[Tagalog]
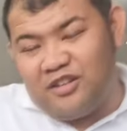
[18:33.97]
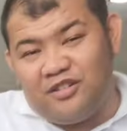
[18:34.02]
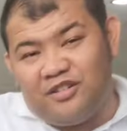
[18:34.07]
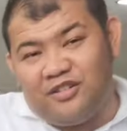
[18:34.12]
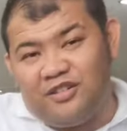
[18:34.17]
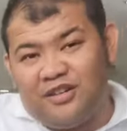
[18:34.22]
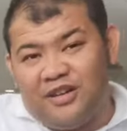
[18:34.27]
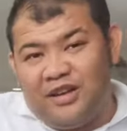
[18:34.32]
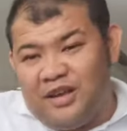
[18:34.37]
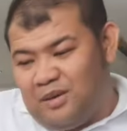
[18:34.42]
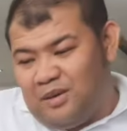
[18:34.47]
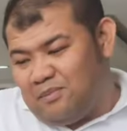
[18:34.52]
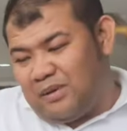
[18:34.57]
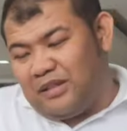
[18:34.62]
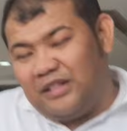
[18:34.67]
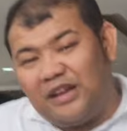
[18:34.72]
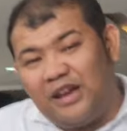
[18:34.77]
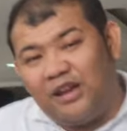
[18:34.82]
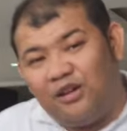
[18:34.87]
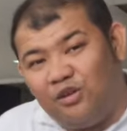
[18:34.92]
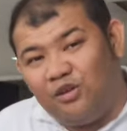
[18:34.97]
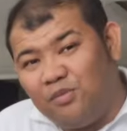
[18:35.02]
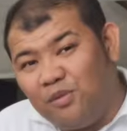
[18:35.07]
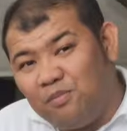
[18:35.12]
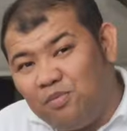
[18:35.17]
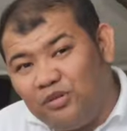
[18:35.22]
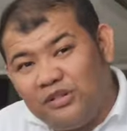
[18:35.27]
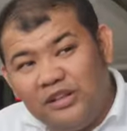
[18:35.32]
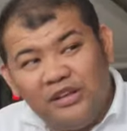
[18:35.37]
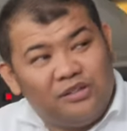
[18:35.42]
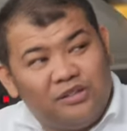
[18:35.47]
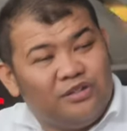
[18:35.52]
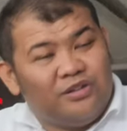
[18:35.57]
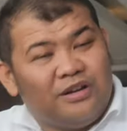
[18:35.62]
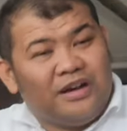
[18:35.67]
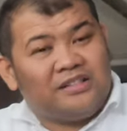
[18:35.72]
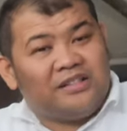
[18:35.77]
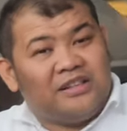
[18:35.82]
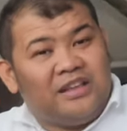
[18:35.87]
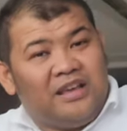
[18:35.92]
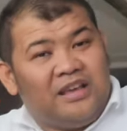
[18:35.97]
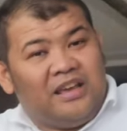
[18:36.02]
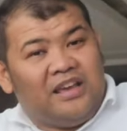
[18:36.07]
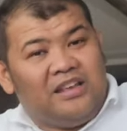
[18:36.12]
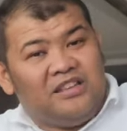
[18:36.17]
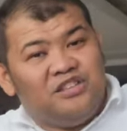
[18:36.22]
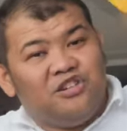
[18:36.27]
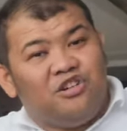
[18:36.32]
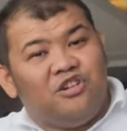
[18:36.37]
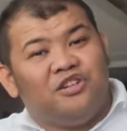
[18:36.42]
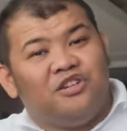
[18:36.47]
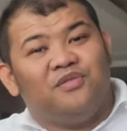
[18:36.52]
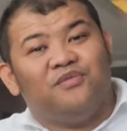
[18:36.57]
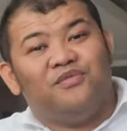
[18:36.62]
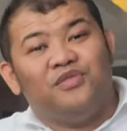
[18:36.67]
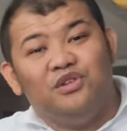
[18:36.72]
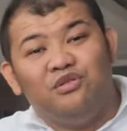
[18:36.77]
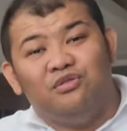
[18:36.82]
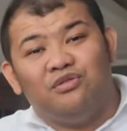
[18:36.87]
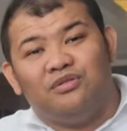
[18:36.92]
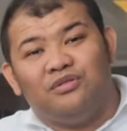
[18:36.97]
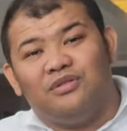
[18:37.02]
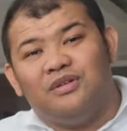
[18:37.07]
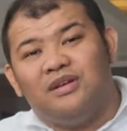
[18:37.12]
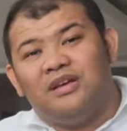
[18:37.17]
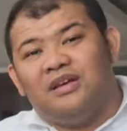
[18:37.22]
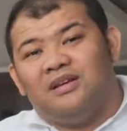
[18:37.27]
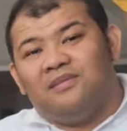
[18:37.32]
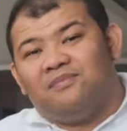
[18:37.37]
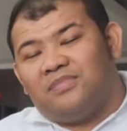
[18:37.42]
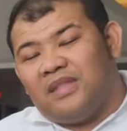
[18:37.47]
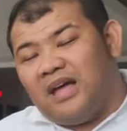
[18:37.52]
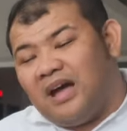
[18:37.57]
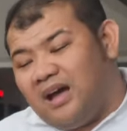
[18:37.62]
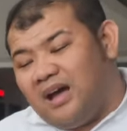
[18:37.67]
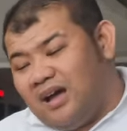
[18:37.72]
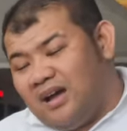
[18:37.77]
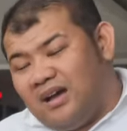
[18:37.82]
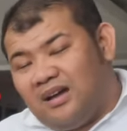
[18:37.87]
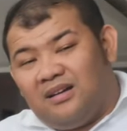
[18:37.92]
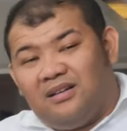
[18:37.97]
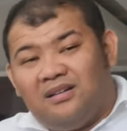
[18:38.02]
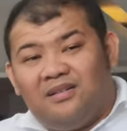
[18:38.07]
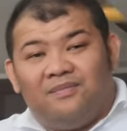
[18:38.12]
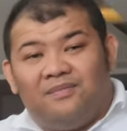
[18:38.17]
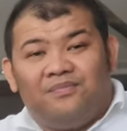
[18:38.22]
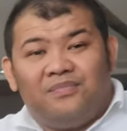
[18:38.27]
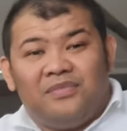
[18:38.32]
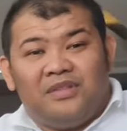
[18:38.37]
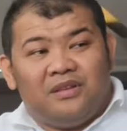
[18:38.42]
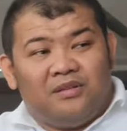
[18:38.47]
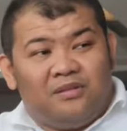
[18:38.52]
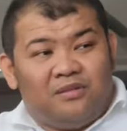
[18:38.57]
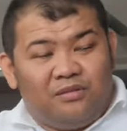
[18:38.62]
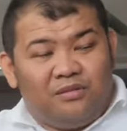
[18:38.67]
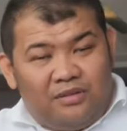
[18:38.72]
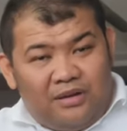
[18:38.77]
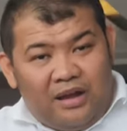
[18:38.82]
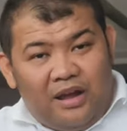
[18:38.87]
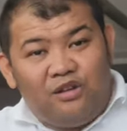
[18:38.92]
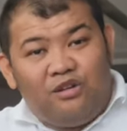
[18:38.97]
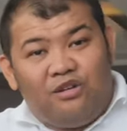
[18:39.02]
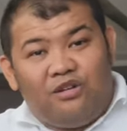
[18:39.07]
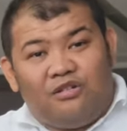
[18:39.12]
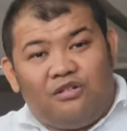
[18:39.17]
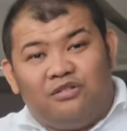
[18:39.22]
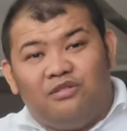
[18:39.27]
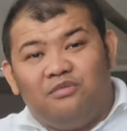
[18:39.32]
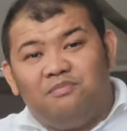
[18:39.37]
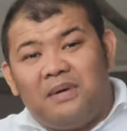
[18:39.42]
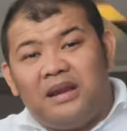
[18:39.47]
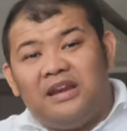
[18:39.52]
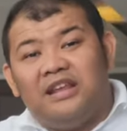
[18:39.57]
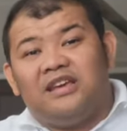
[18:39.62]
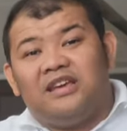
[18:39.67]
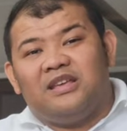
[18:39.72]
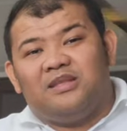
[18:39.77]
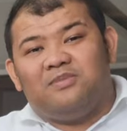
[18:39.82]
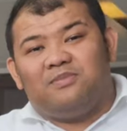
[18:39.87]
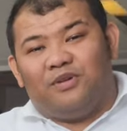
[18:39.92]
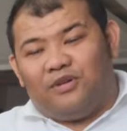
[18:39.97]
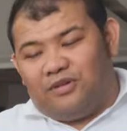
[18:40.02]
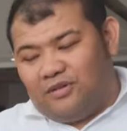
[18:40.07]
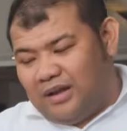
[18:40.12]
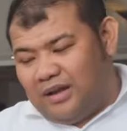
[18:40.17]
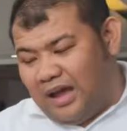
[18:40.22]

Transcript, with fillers: nyo, pwede kayong umupo dito at enjoy yung view ng ano, nung paligid po.